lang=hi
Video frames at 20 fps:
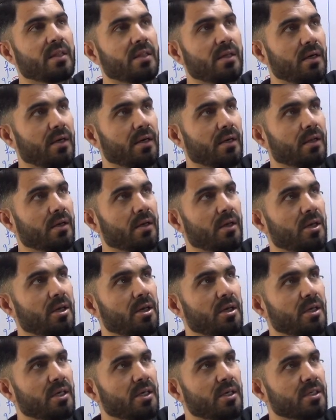थर्ड
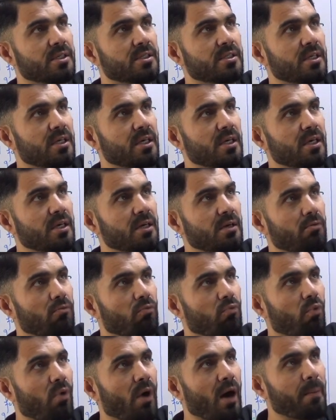ये
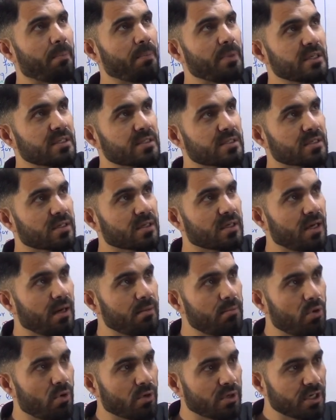वापस
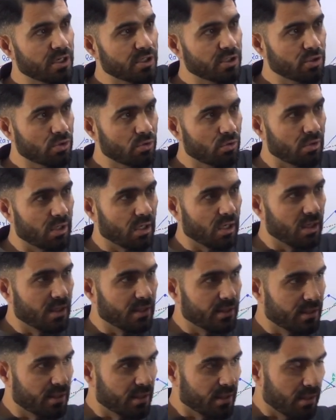कम होना शुरू कर
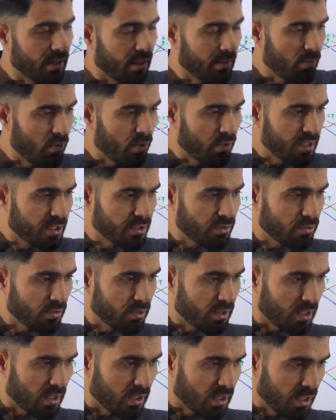लेते हैं कम होना शुरू
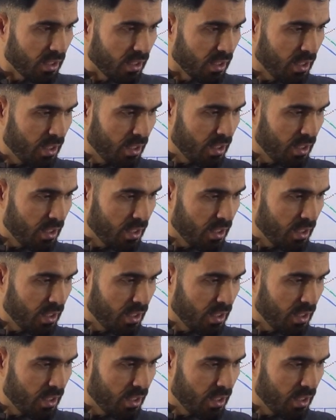करके